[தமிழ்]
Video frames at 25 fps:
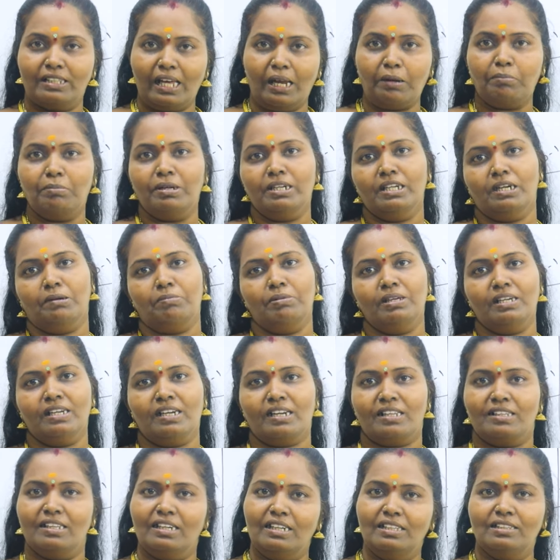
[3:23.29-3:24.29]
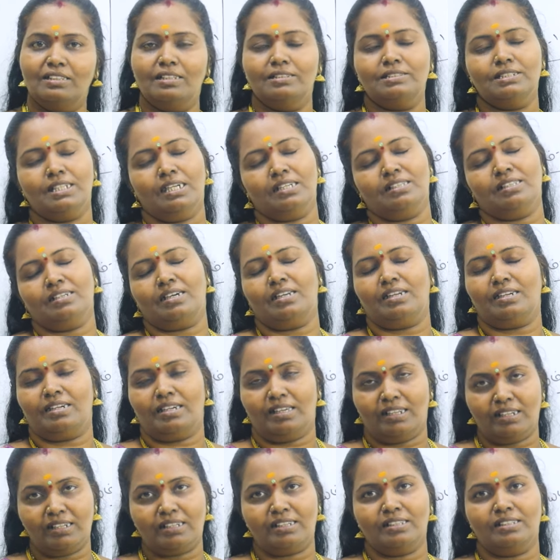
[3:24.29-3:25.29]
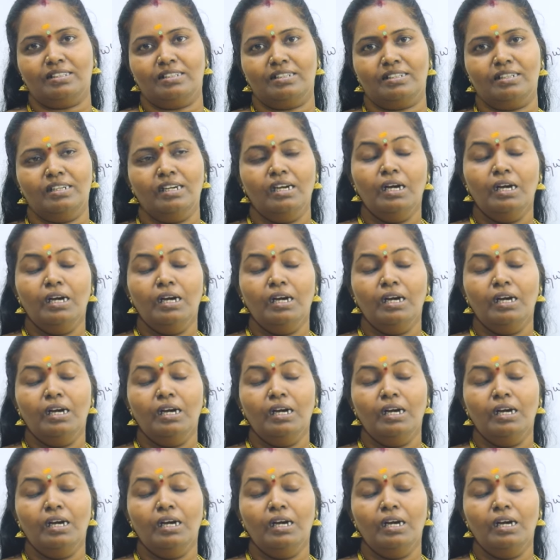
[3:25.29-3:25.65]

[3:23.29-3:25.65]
தன்மை அப்படிங்கிறதா இந்த ஜாதகருக்கு இருக்குது